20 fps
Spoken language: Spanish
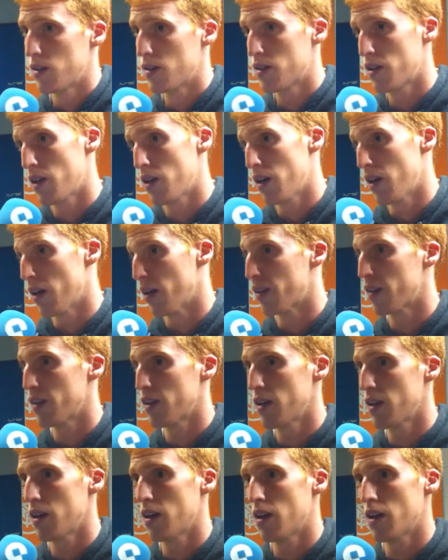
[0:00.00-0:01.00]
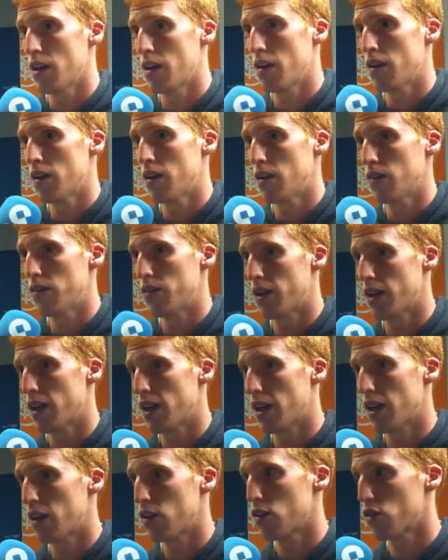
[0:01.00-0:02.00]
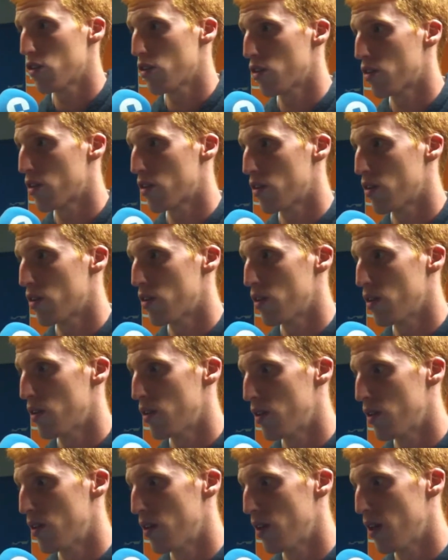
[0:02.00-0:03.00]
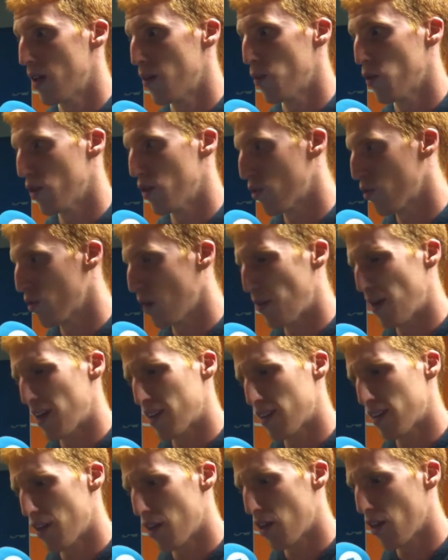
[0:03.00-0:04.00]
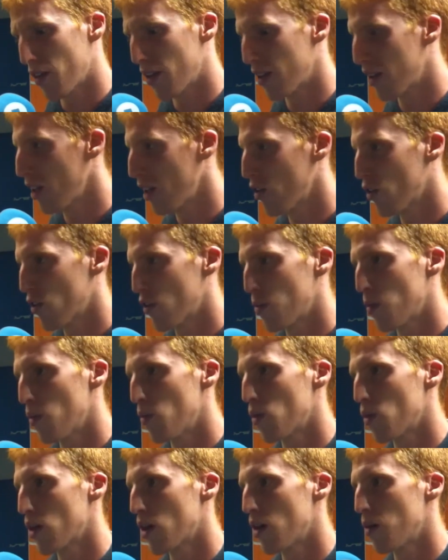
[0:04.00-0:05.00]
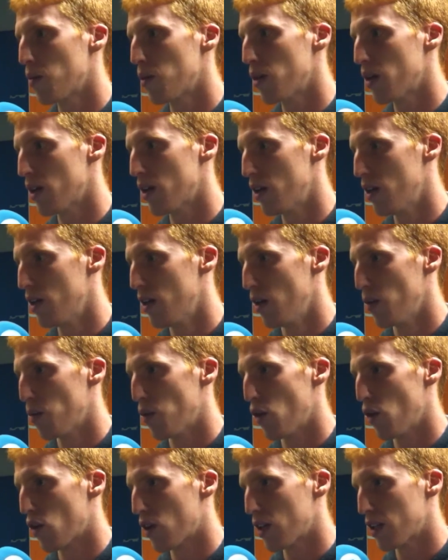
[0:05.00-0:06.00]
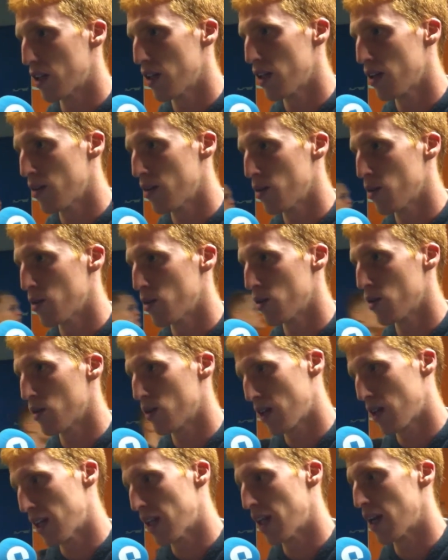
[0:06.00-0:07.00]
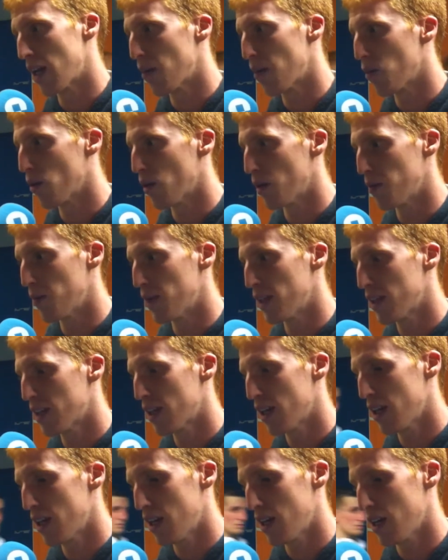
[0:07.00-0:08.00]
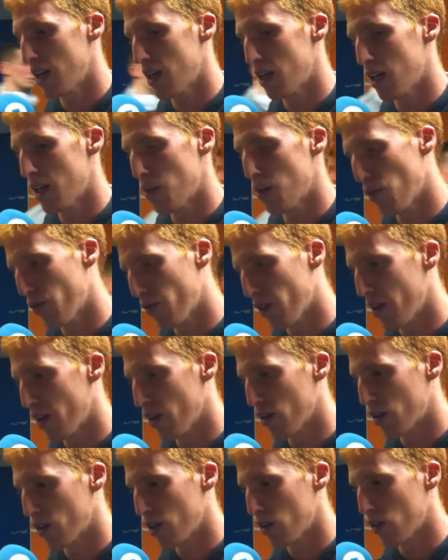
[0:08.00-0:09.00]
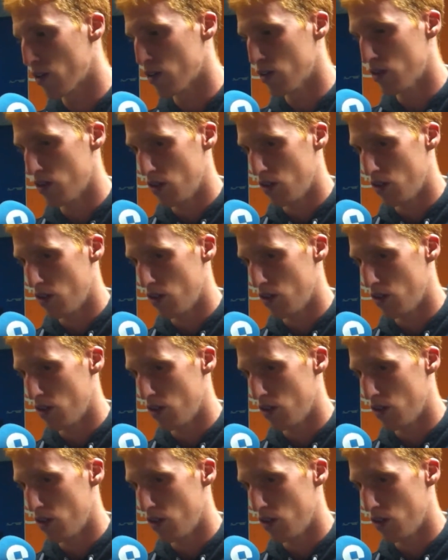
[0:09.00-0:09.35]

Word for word: Sí, sí, es verdad que nosotros hemos hecho una mala selección de tiros, no hemos buscado pues, pues los objetivos que teníamos en mente y hemos fallado tiros